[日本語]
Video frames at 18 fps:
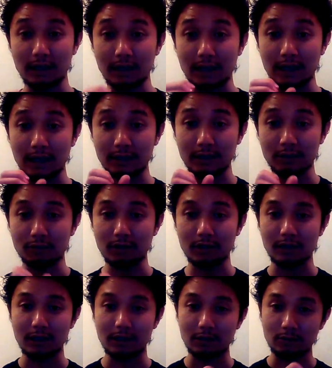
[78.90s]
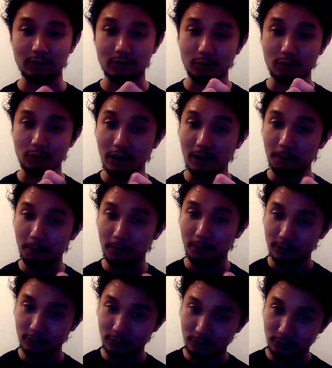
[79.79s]
相手の体を圧
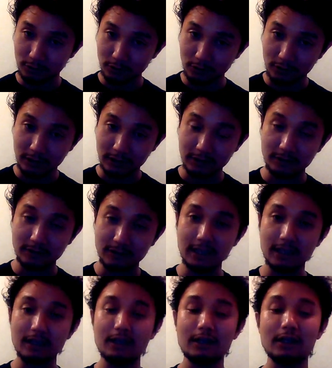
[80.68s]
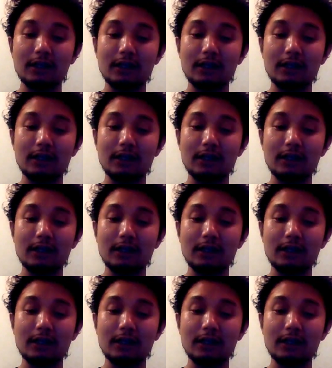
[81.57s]
迫するときですね。